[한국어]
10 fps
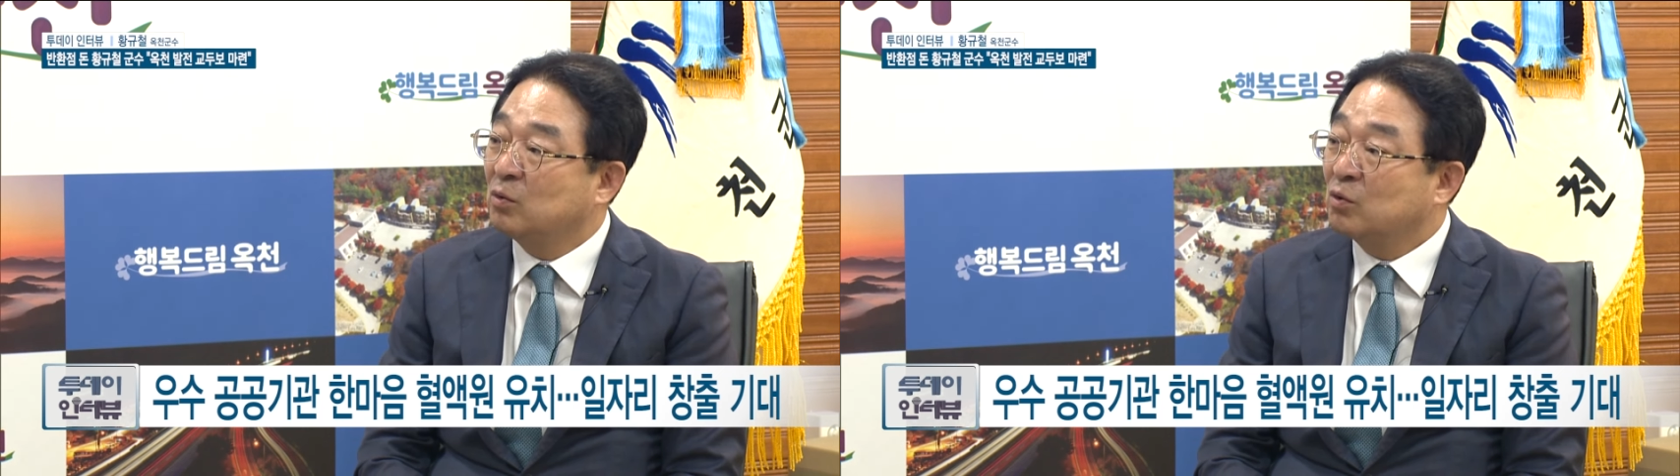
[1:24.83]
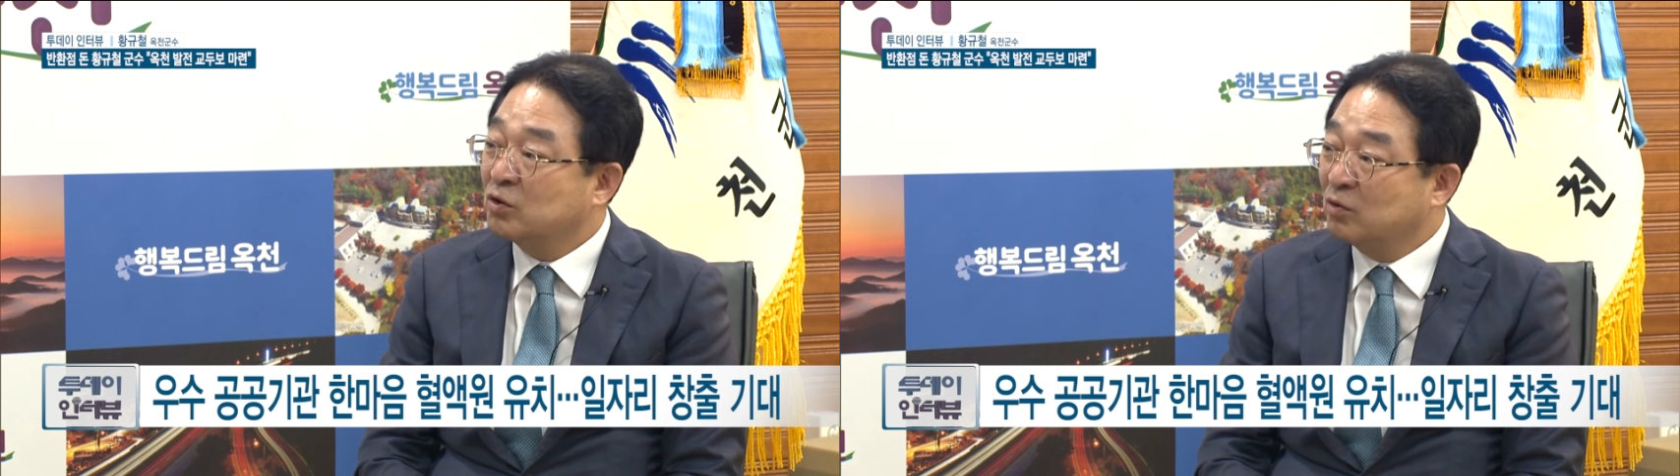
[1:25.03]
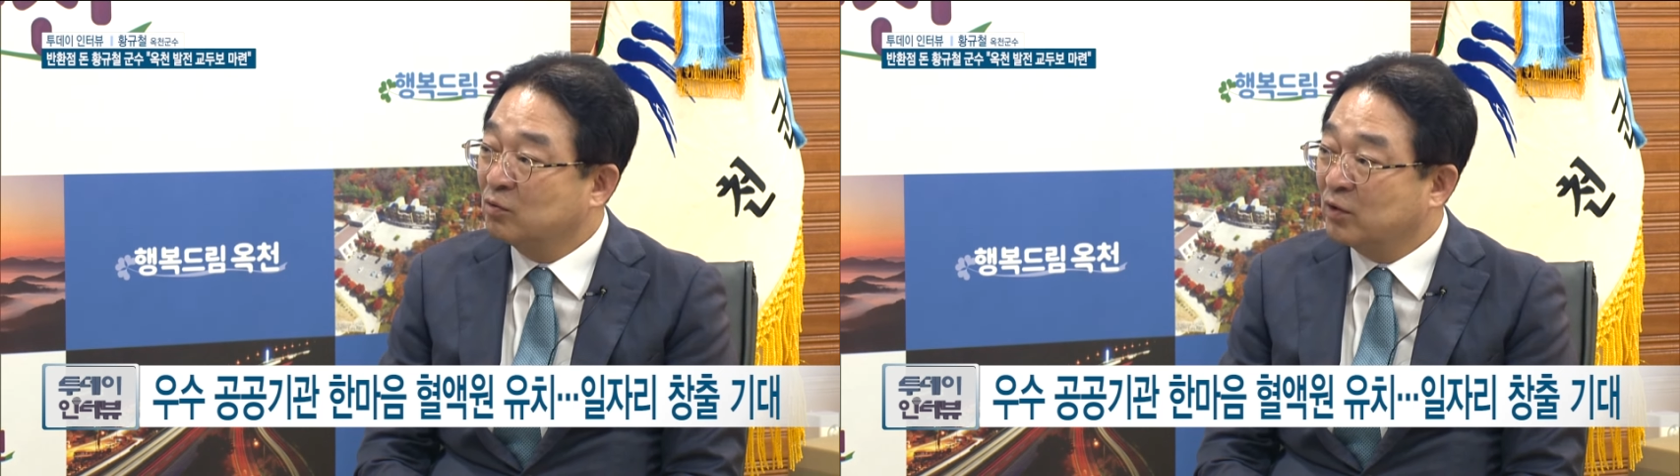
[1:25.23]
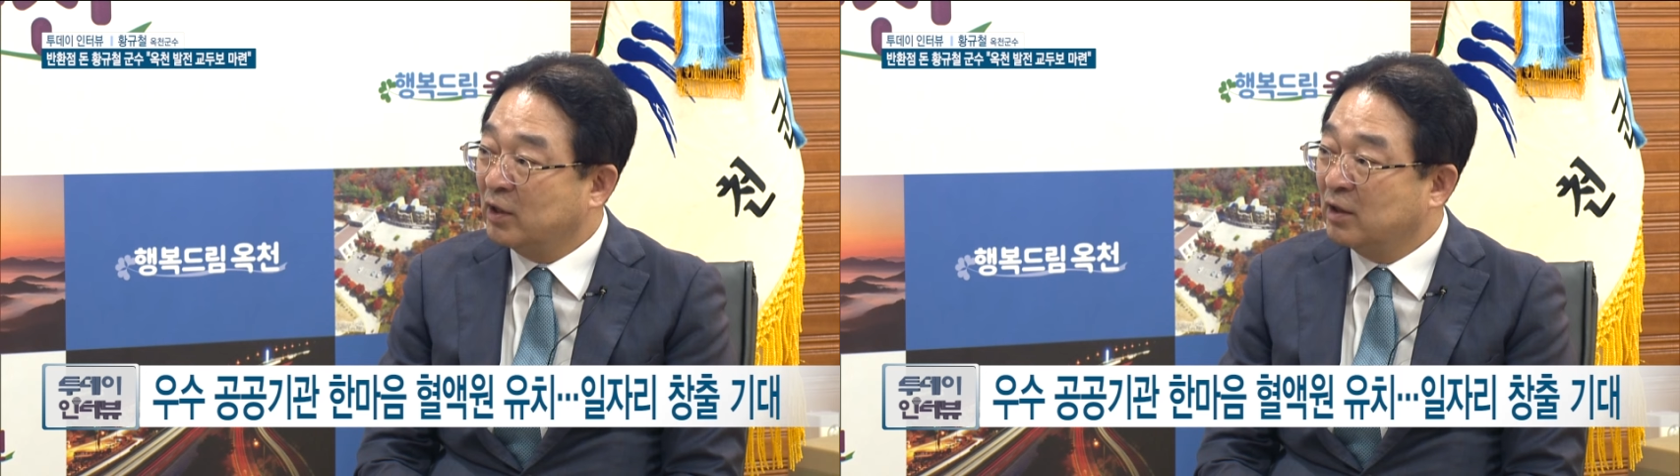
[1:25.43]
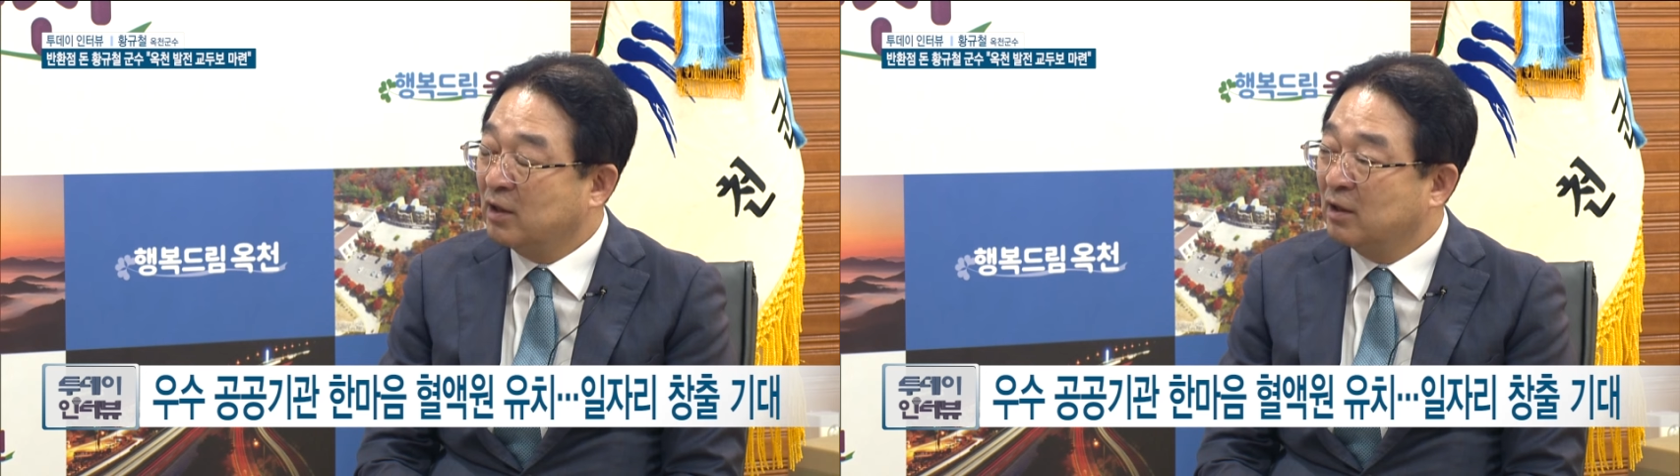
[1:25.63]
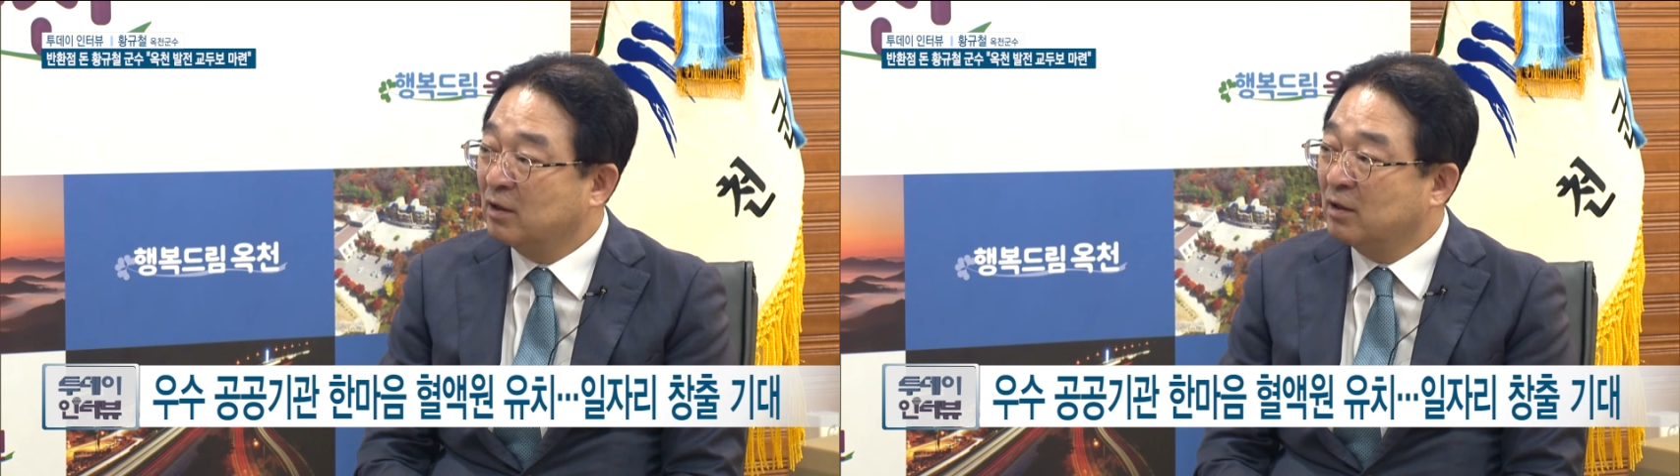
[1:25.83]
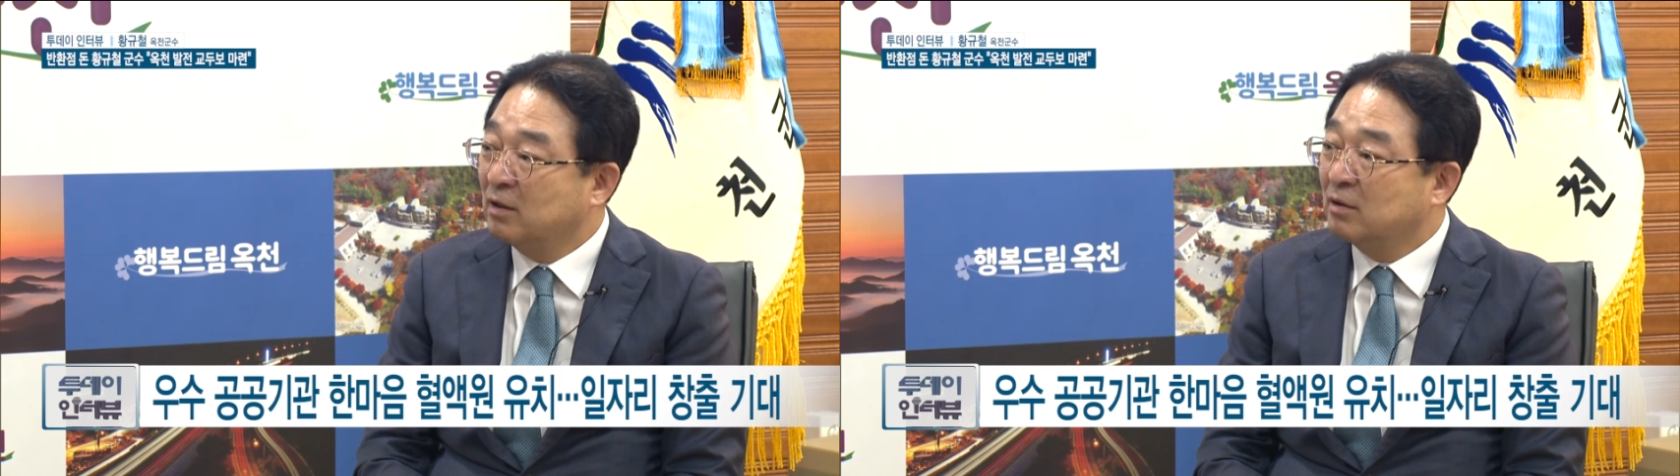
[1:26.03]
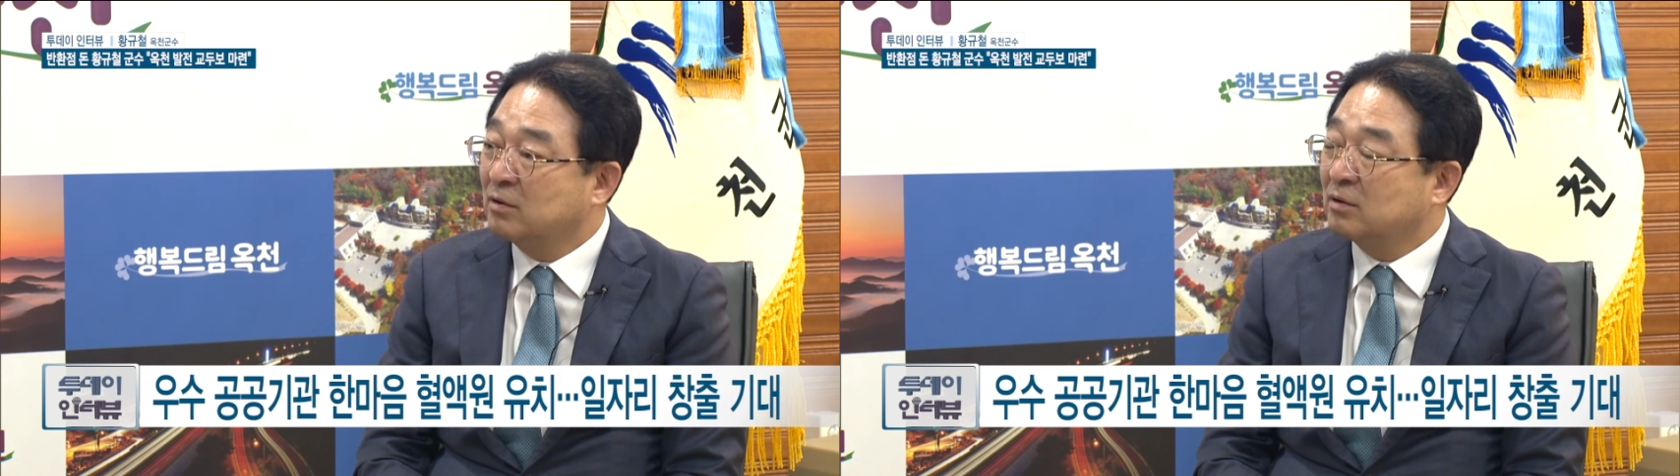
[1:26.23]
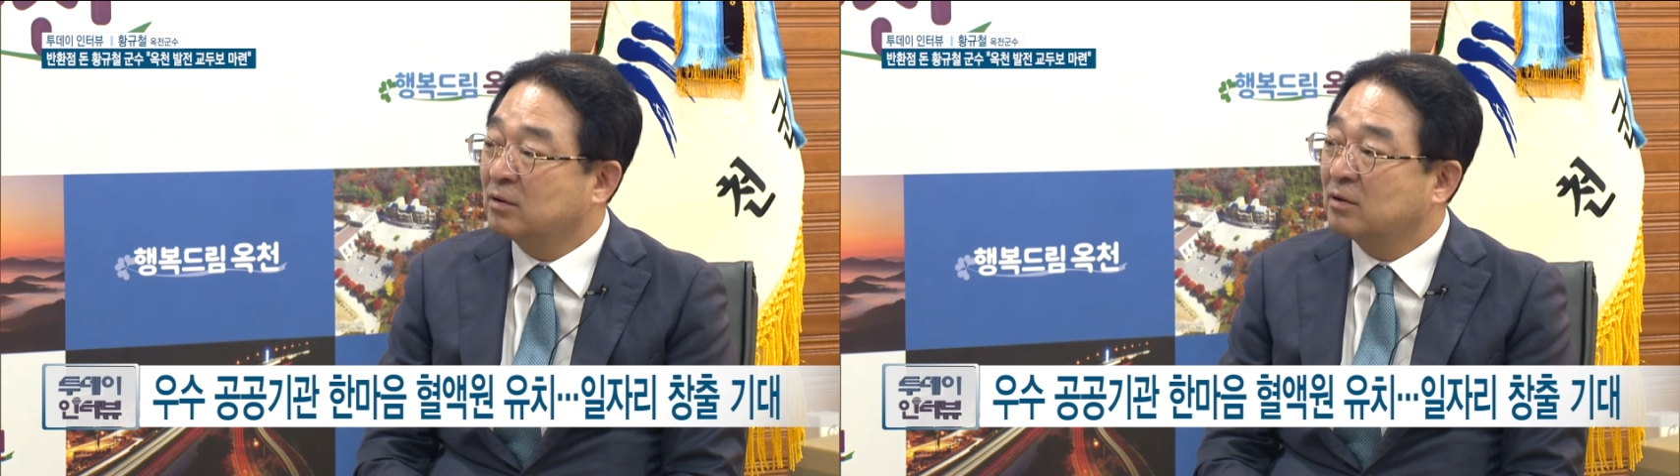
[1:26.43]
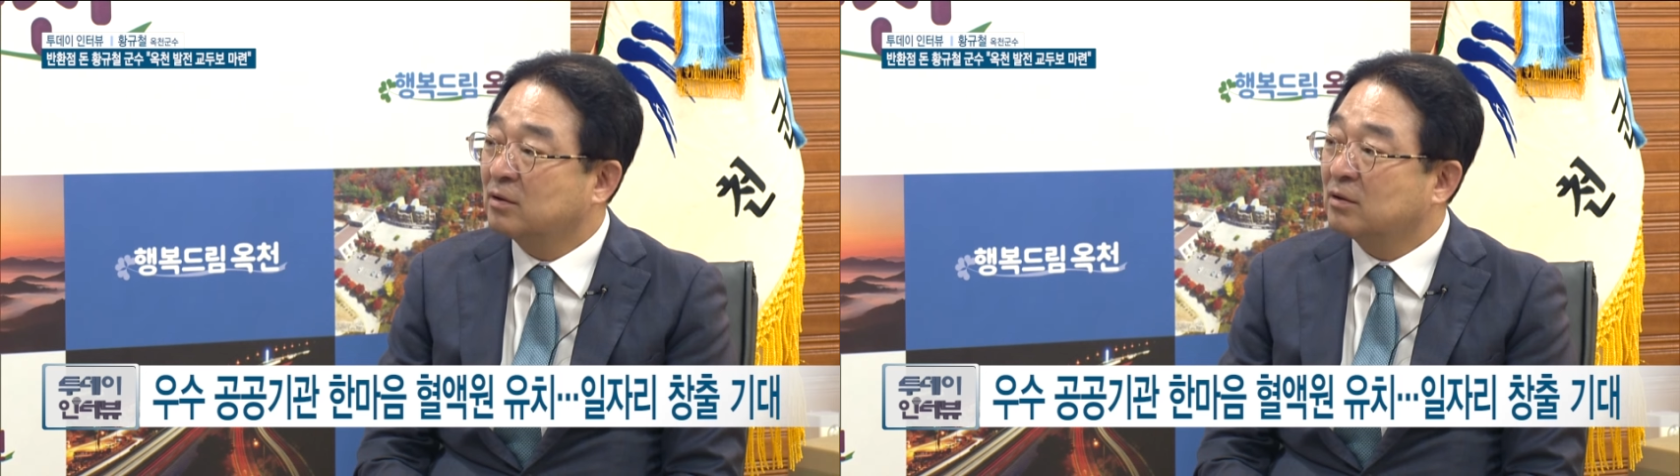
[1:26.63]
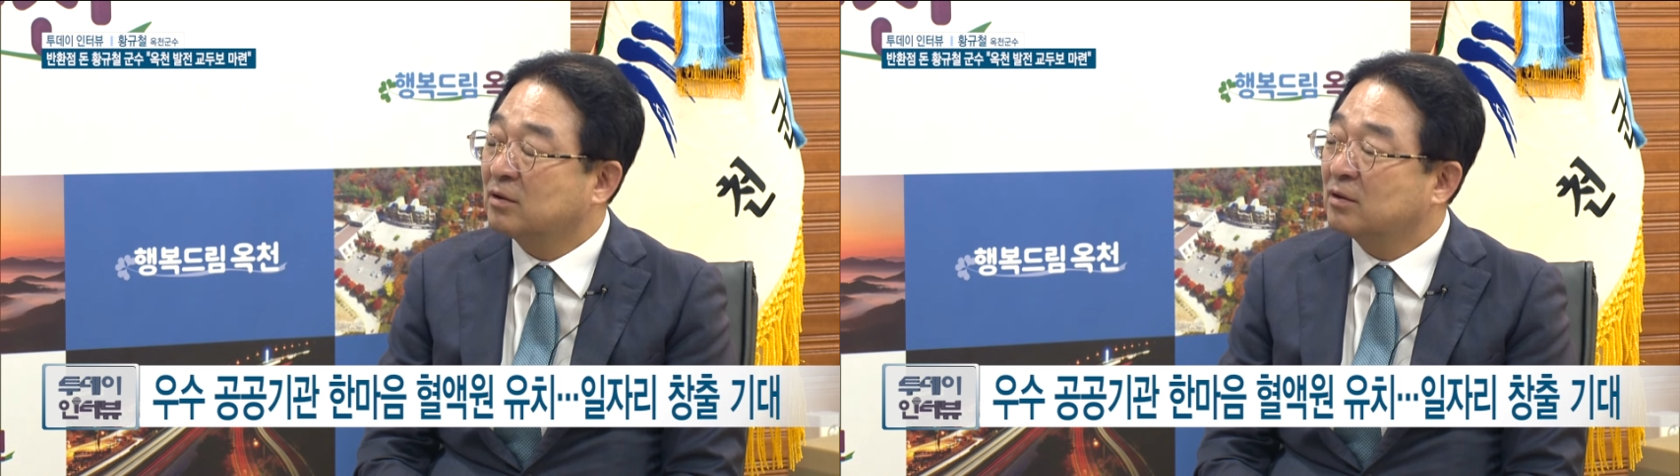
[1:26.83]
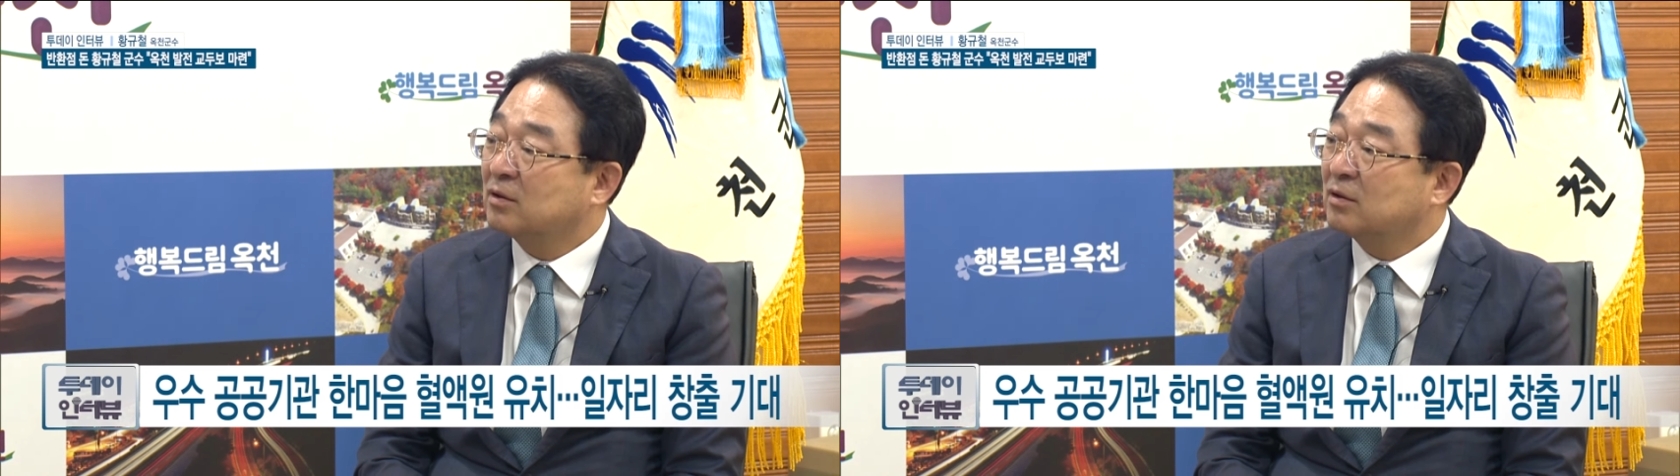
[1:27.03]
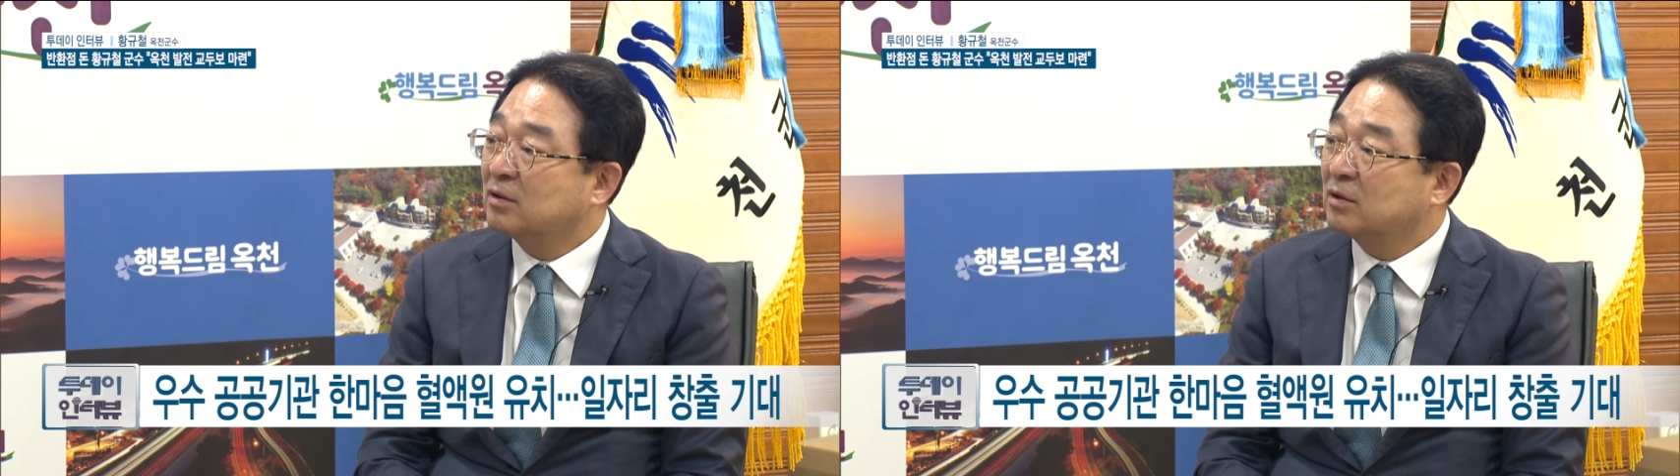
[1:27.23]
옥천군의 그